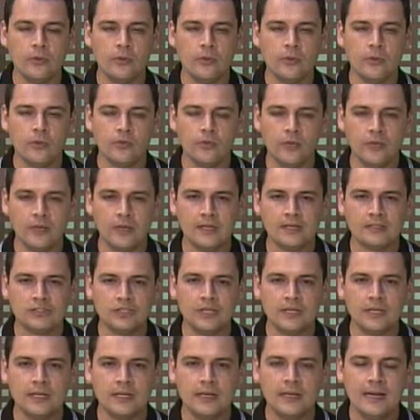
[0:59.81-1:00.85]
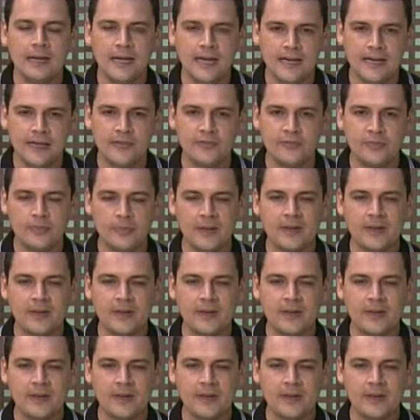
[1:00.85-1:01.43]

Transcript: o volante Aleph